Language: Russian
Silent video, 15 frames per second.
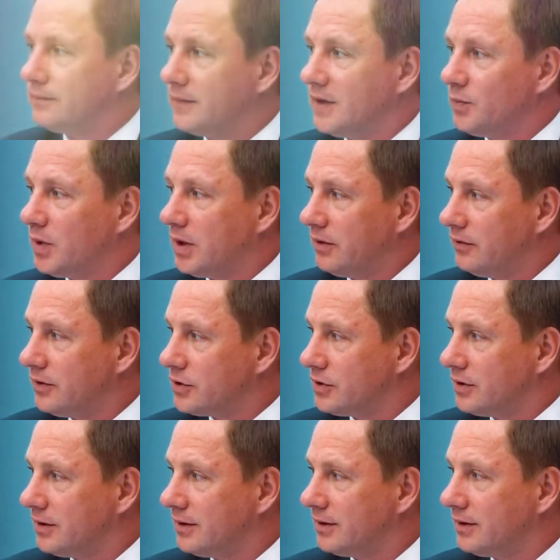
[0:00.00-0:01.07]

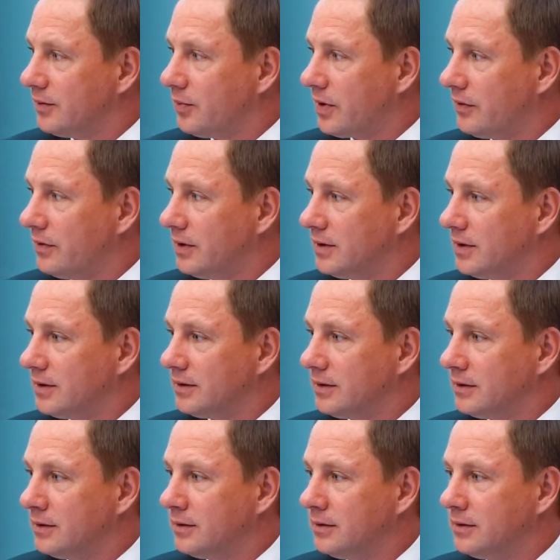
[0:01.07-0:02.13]
Немаловажное направление –
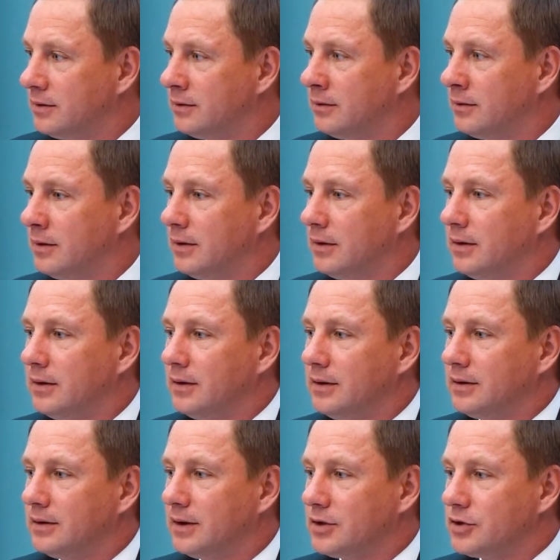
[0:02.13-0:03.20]
это
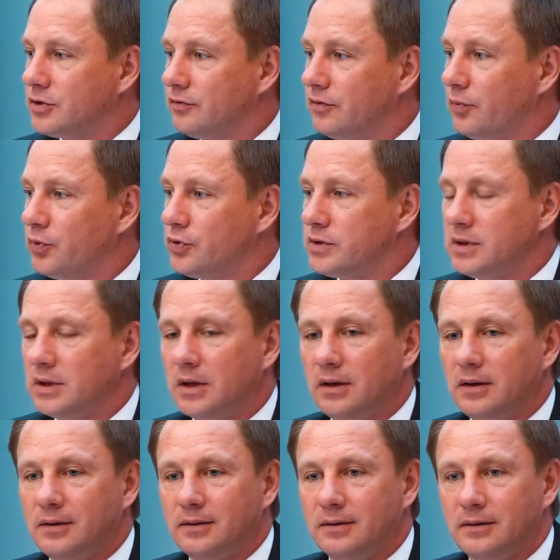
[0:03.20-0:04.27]
наши
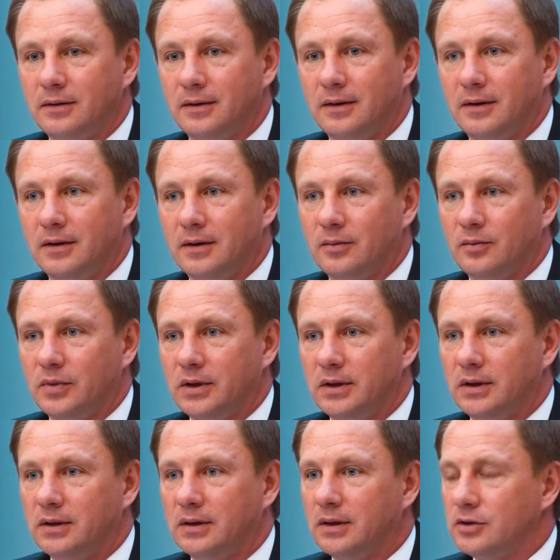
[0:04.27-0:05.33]
выпускники.
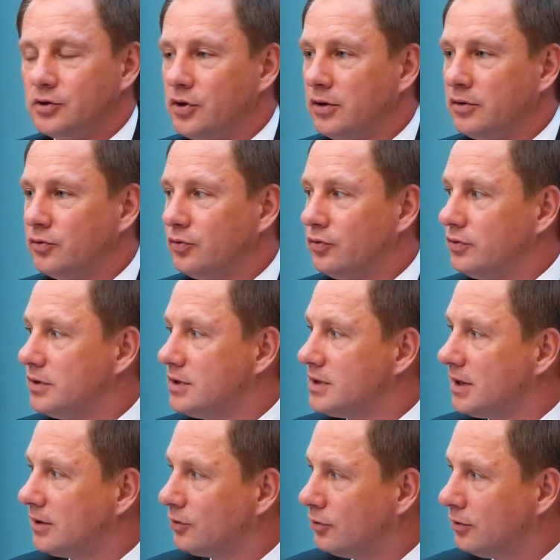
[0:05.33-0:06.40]
Мы очередную
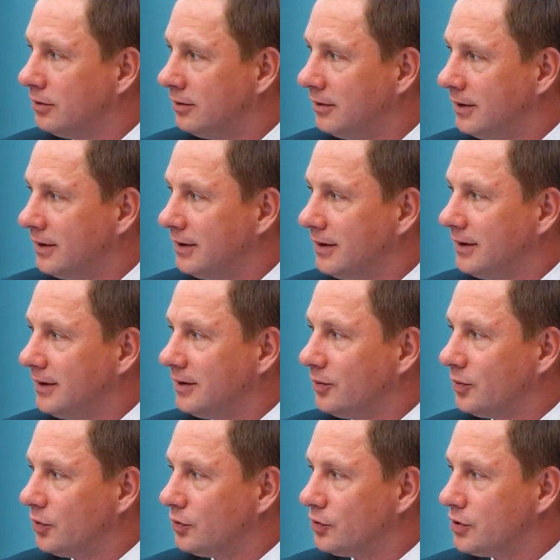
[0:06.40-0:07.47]
десятку
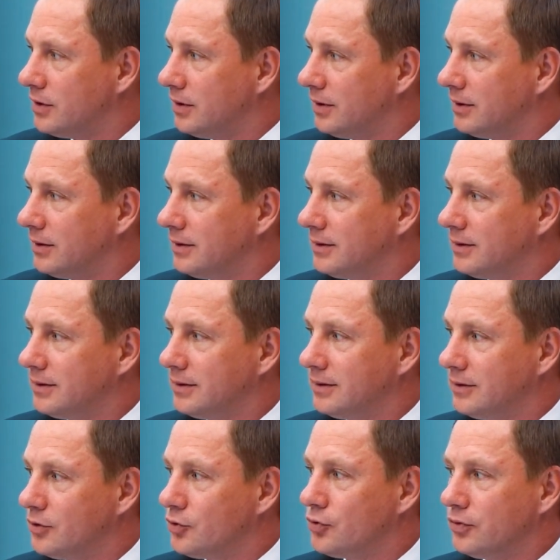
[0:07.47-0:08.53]
получили
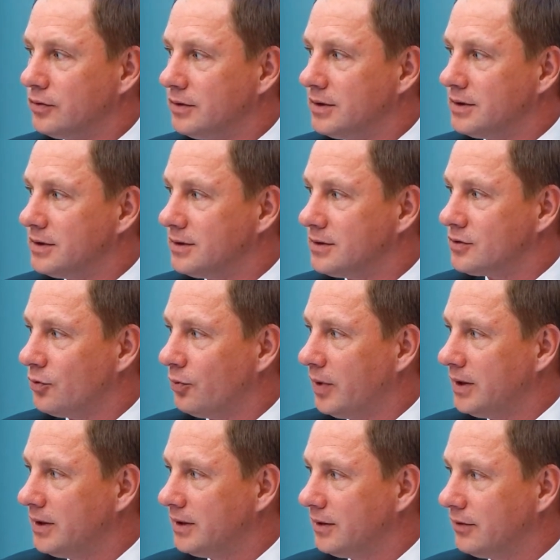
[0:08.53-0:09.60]
еще 10
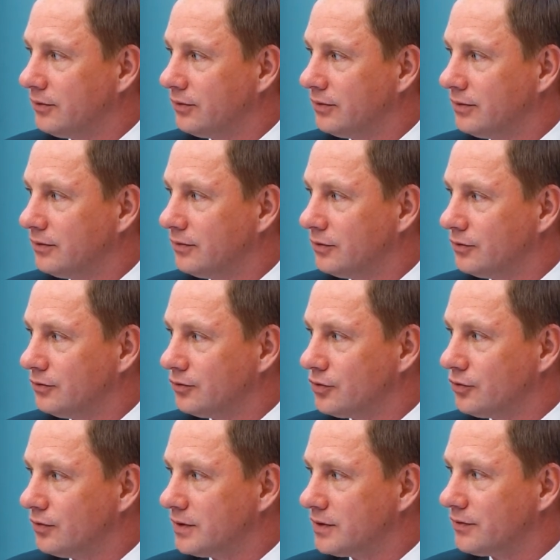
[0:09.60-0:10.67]
стубальников. Вот
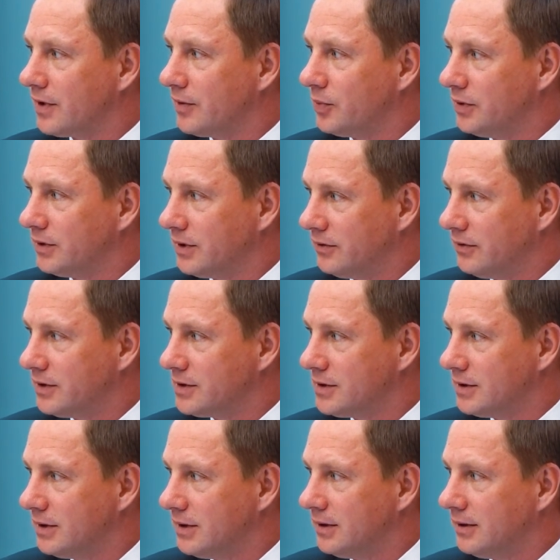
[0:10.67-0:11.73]
уже у нас в копилке
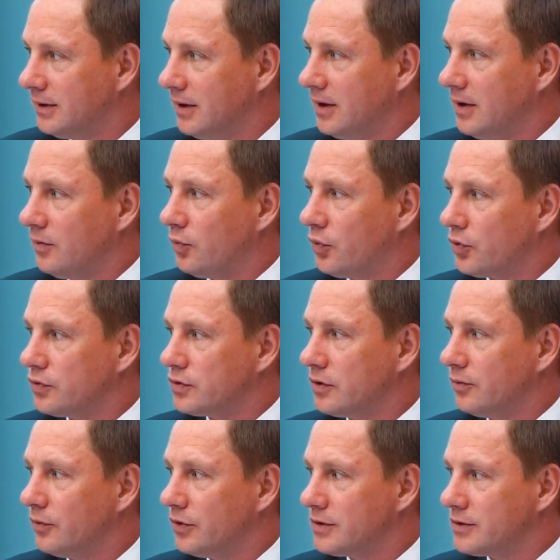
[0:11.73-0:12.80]
20, да, по
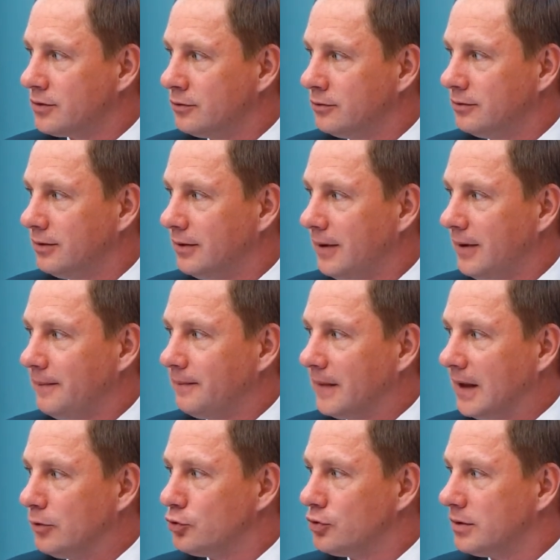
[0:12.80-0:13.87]
русскому языку.
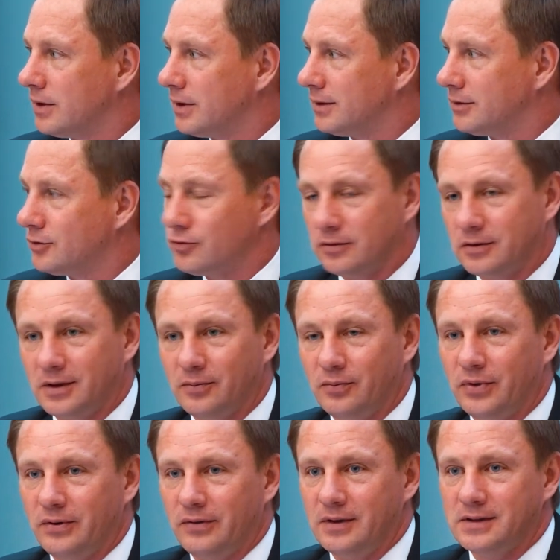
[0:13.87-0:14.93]
Я очень рад, что там
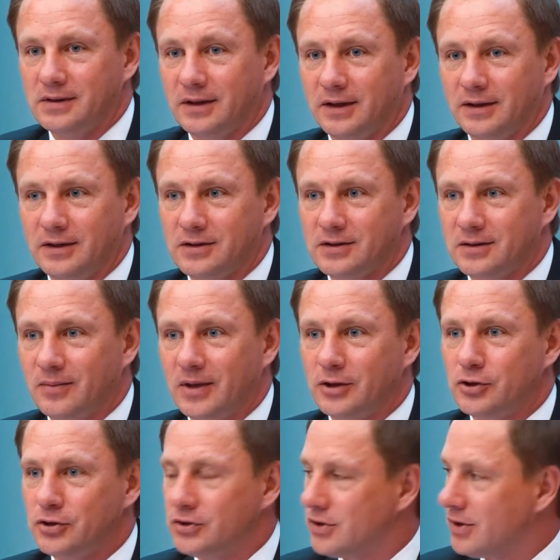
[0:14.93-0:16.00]
появились наконец-то
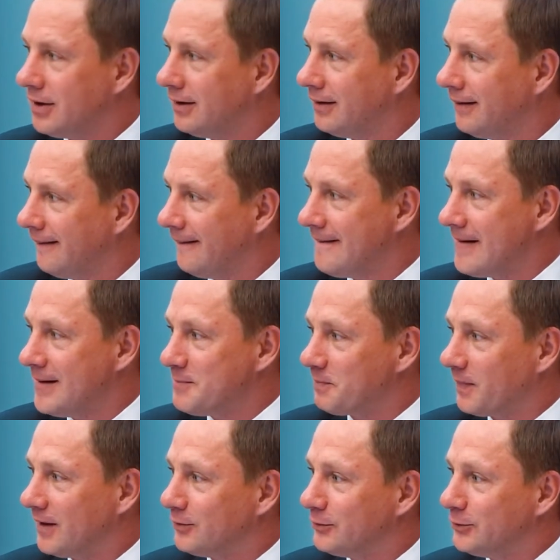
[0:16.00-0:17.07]
мальчишки.
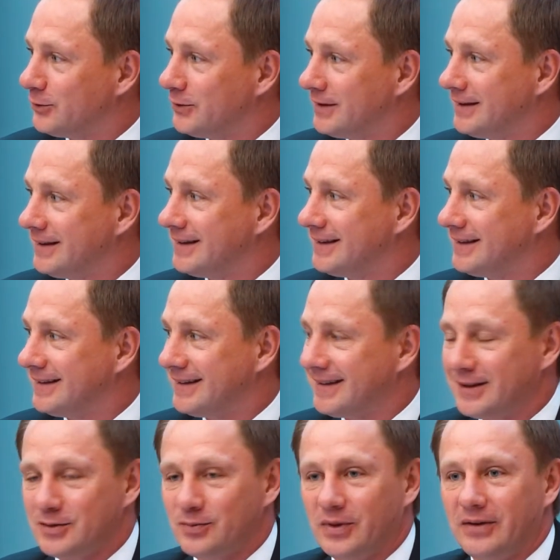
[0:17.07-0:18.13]
Вот
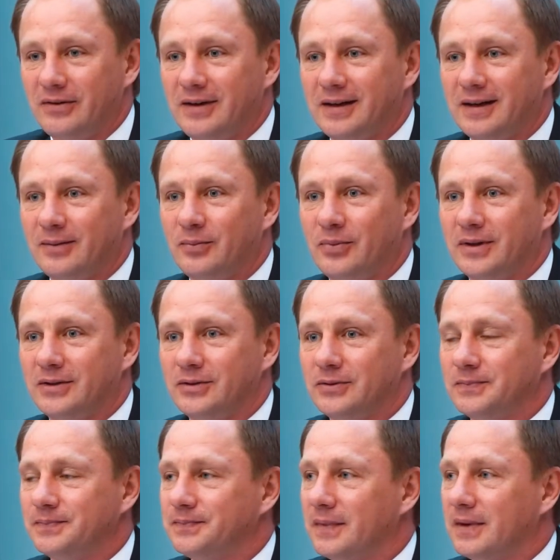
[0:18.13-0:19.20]
разбавили компанию
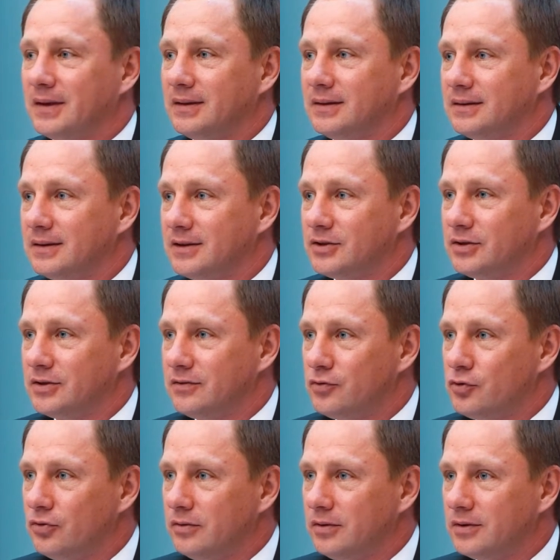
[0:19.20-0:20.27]
э, наших
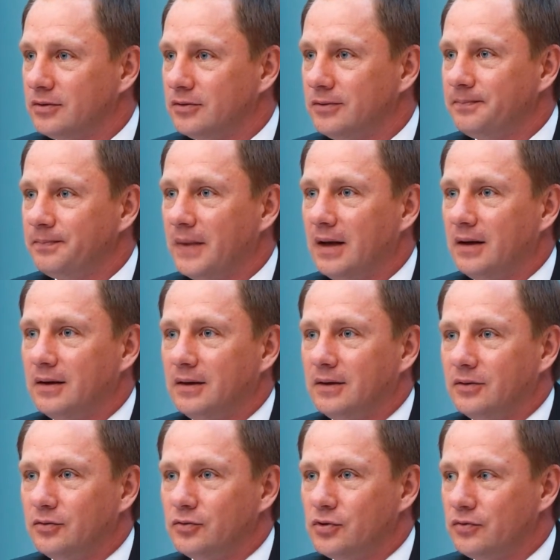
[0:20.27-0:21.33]
девчонок, но
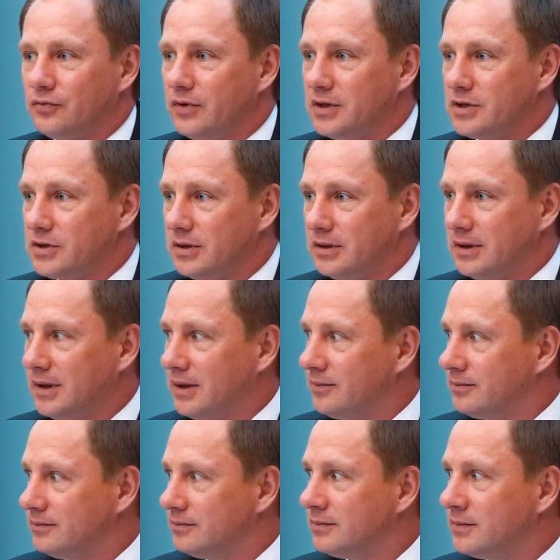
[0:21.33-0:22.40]
очень важно
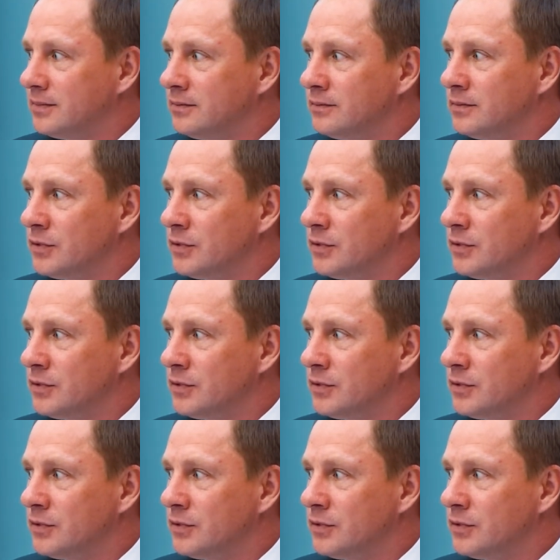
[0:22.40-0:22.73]
нам